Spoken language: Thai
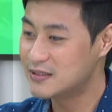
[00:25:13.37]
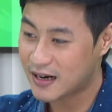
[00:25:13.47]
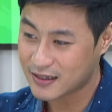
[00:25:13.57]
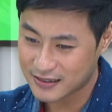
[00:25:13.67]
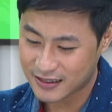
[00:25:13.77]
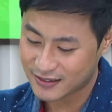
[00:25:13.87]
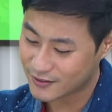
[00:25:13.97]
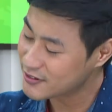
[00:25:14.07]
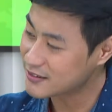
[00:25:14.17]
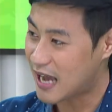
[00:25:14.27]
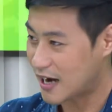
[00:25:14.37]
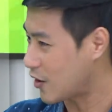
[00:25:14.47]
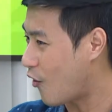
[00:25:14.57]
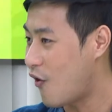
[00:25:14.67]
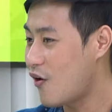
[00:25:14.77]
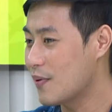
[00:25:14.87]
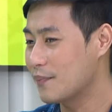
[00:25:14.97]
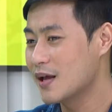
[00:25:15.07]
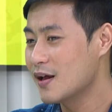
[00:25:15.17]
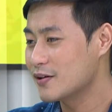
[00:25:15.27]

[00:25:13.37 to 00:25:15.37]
อยากยังรู้สึกอยากท้อแบบ